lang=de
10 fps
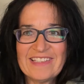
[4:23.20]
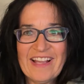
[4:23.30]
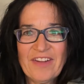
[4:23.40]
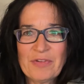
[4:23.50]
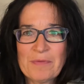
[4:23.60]

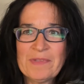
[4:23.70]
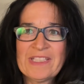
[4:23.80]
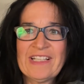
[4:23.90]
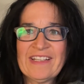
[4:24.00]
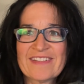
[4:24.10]
Ja, für
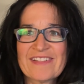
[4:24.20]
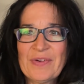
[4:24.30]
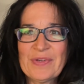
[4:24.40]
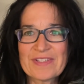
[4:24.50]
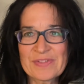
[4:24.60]
mich geht das
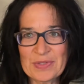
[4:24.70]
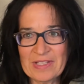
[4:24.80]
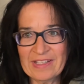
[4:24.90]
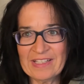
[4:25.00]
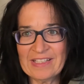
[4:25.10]
auch in so
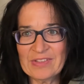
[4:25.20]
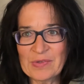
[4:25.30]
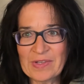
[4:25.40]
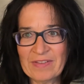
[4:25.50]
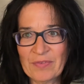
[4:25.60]
eine
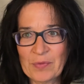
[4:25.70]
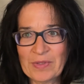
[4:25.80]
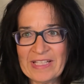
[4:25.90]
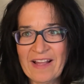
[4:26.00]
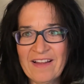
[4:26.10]
Richtung, so
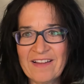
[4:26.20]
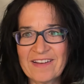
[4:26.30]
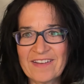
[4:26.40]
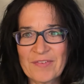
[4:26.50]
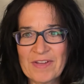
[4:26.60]
ja,
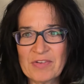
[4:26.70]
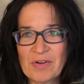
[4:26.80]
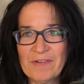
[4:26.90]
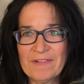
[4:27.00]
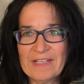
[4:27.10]
das wäre
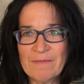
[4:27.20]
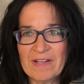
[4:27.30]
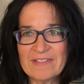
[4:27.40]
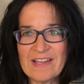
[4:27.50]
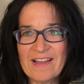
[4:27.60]
toll, wenn
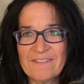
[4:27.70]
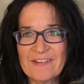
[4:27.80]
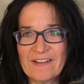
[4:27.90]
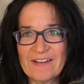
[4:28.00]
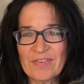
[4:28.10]
jemand da
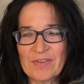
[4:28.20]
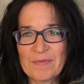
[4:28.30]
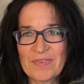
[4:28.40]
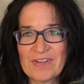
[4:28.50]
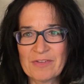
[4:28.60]
wäre, also im
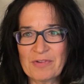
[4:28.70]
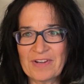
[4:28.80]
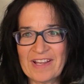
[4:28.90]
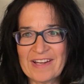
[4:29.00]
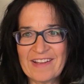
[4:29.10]
Sinne von
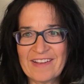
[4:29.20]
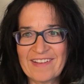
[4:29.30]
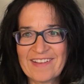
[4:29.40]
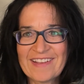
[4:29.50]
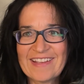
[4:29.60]

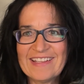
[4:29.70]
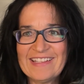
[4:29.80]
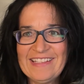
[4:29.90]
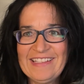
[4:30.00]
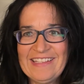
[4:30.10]
einer
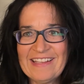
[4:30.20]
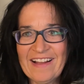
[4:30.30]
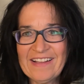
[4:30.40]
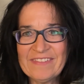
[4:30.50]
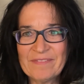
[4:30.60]

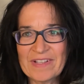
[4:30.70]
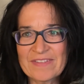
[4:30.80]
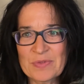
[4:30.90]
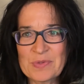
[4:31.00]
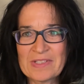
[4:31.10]
idealen
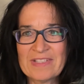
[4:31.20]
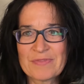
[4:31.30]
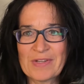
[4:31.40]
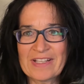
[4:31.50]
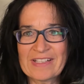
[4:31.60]
Person, die es
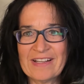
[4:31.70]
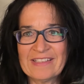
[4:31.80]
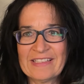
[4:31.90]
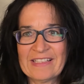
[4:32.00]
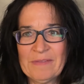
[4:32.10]
vielleicht gar
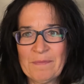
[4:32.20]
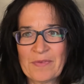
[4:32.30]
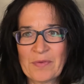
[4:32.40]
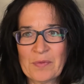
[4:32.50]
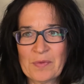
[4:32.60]
nicht gibt,
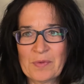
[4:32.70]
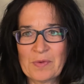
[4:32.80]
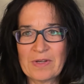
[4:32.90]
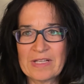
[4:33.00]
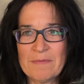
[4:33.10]

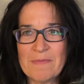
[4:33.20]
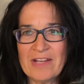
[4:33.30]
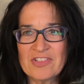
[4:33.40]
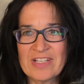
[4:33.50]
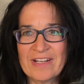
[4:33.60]
so
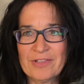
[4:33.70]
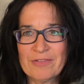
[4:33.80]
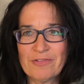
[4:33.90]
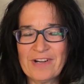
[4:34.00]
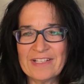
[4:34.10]
imaginary
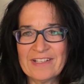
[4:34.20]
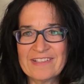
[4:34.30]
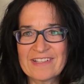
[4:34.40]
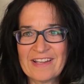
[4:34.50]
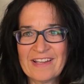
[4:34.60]

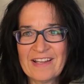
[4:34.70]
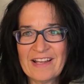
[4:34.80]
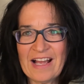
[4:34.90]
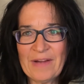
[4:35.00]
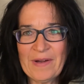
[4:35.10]
friend,
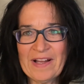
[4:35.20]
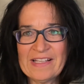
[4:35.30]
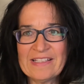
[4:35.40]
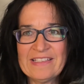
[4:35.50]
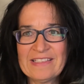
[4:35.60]
aber
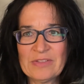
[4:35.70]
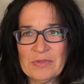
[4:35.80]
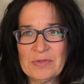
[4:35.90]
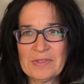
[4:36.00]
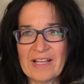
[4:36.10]
halt nicht
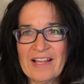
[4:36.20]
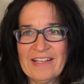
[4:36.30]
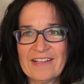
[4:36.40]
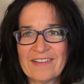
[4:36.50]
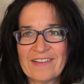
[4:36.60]

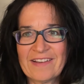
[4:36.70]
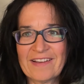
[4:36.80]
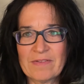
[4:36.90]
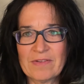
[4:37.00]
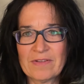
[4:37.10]
irgendeine.
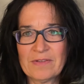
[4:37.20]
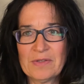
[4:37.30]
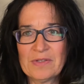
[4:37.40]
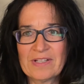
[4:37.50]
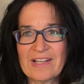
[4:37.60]

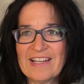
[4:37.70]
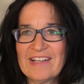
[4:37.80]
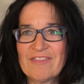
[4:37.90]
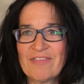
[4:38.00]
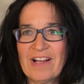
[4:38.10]

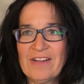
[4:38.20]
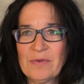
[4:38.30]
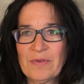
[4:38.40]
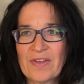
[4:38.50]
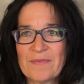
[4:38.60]
Irgendein
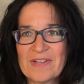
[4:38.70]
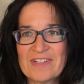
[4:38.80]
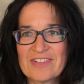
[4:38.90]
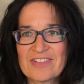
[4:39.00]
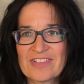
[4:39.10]
wahlloser
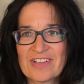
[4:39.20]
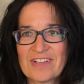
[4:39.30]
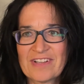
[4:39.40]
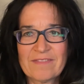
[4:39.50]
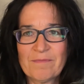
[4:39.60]
Mensch
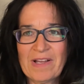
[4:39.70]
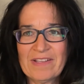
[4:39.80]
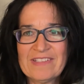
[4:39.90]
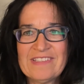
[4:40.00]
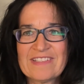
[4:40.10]

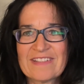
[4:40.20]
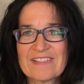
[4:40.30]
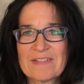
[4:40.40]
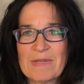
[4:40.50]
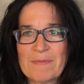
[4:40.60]
macht nicht, dass
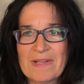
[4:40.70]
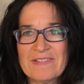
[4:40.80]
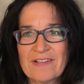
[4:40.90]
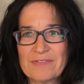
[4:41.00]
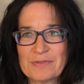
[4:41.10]
ich mich
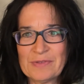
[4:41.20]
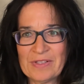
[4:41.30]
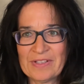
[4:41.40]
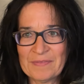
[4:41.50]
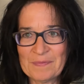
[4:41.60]
besser
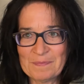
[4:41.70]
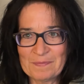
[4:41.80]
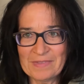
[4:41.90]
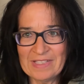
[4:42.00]
fühle, im